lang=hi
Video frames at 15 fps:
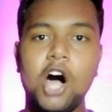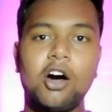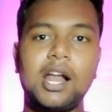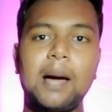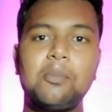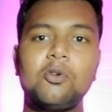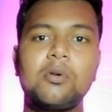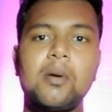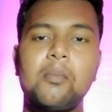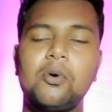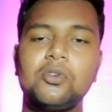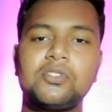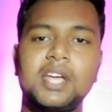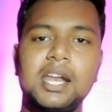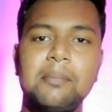और आप लोग
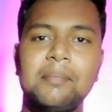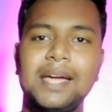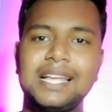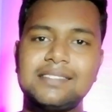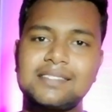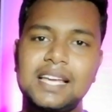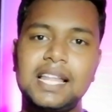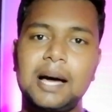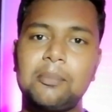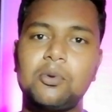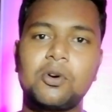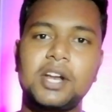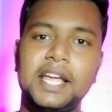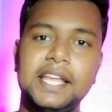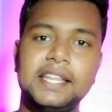बहुत सारे मैच शायद
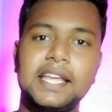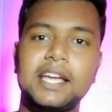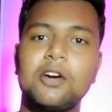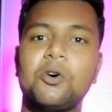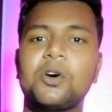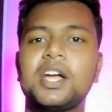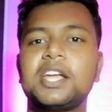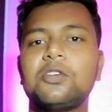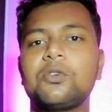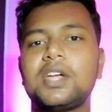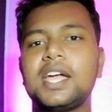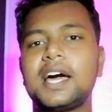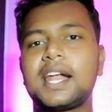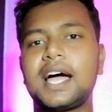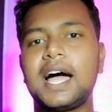आप लोग नहीं देखे होंगे
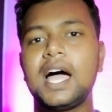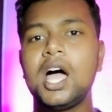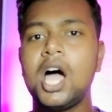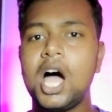क्योंकि यार